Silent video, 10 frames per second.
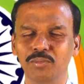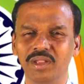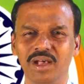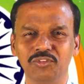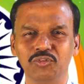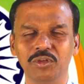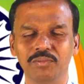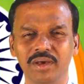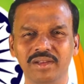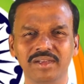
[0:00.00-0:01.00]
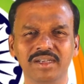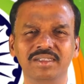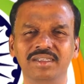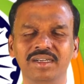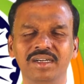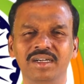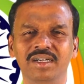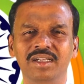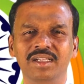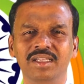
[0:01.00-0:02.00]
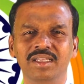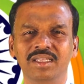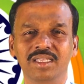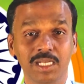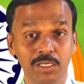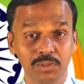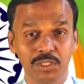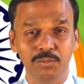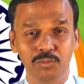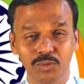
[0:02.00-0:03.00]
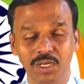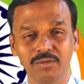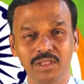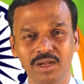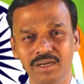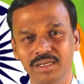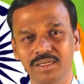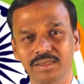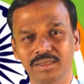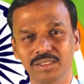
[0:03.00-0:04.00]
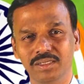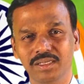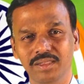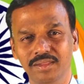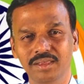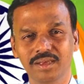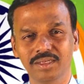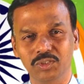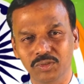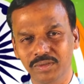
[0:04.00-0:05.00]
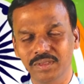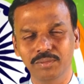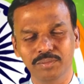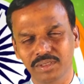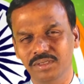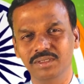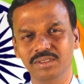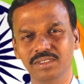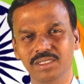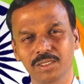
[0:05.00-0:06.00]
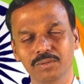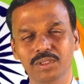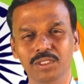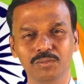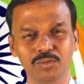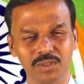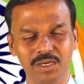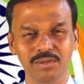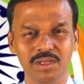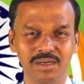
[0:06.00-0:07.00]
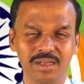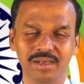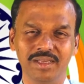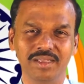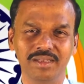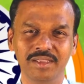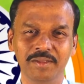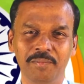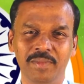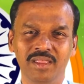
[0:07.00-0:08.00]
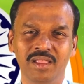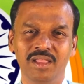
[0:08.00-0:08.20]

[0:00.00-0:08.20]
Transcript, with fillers: எவ்வளவு பேர் ஆச்சரியம் பாருங்கள் எழுபத்தி மூணாவது ஆண்டு இந்தியா சுதந்திரம் பெற்று எழுபத்தி மூணாவது ஆண்டாக எண்ணி